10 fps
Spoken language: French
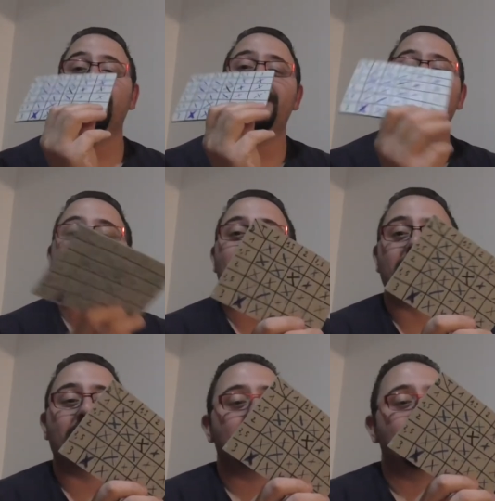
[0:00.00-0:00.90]
mais voilà les gars,
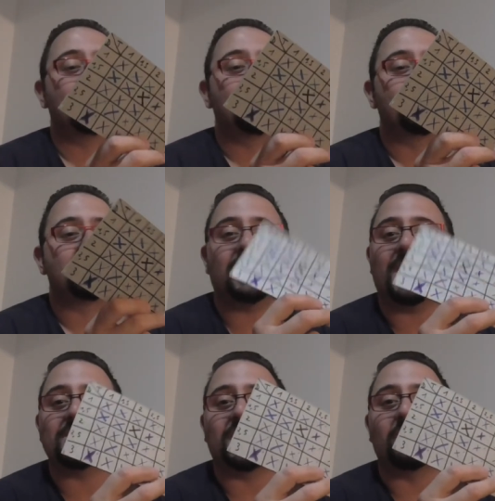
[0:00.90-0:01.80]
donc euh,
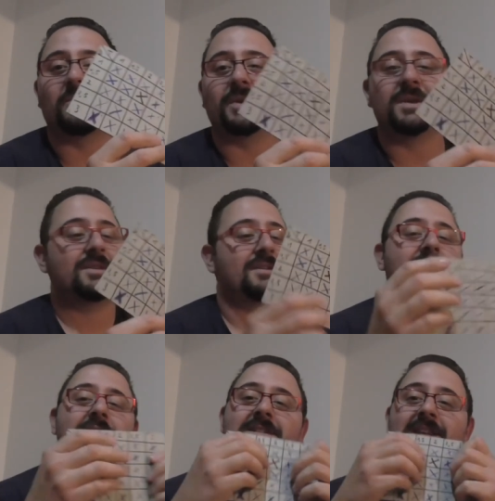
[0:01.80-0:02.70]
challenge accompli.
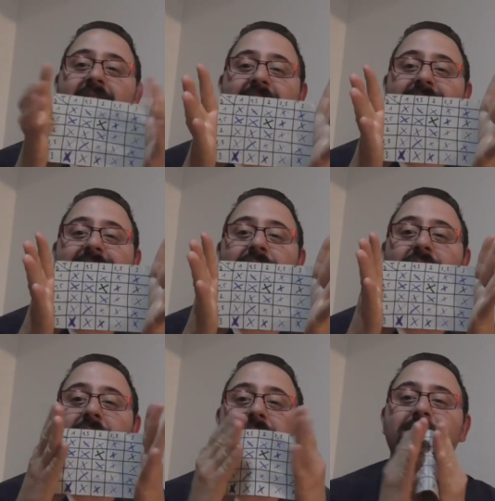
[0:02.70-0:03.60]
Ça, c'est
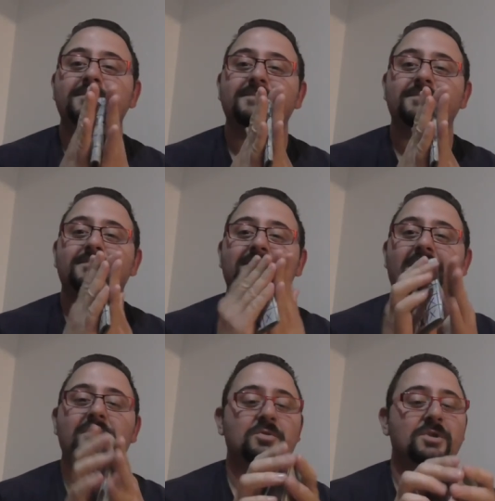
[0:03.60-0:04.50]
fait.
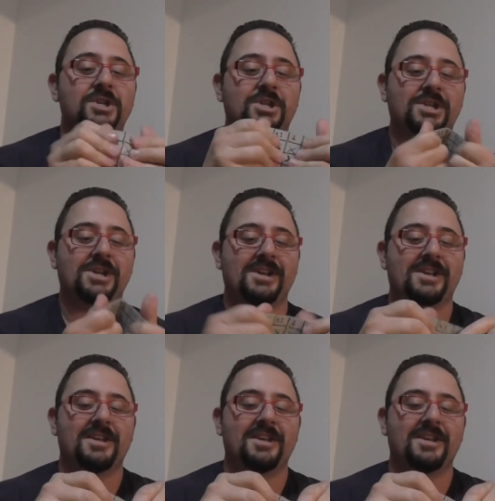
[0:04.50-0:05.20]
Je le déchire.